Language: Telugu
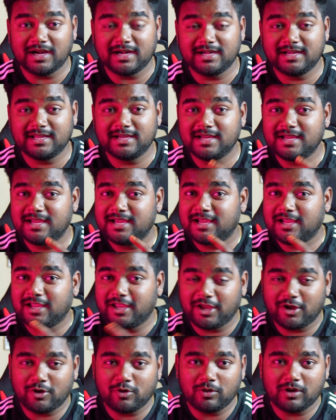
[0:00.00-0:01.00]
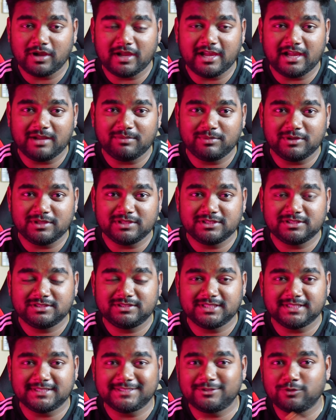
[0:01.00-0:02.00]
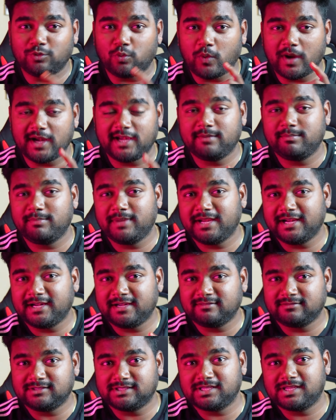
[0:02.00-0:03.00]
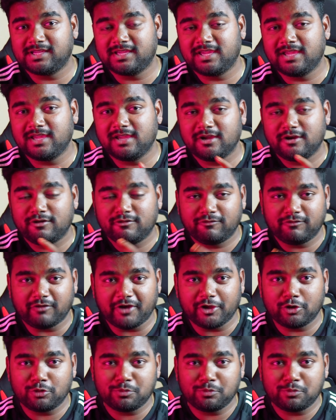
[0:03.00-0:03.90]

అండ్ ఇంకొక యాప్ నుంచి జస్ట్ వన్ మినిట్ వరకు ఫైవ్